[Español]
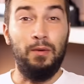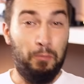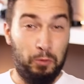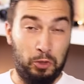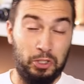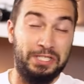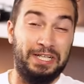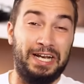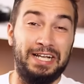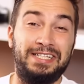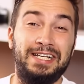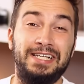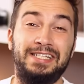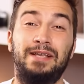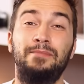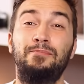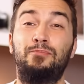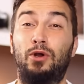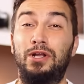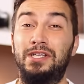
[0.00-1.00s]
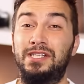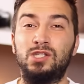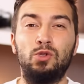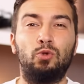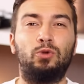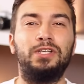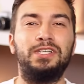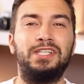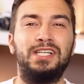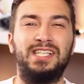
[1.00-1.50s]
Muchas gracias, Em, por esas
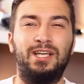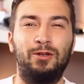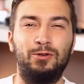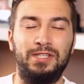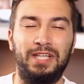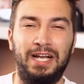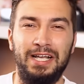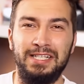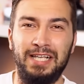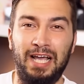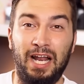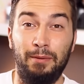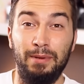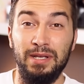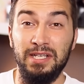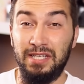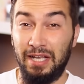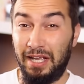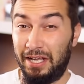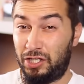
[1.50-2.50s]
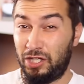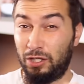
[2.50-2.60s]
noticias que nos traes cada vez.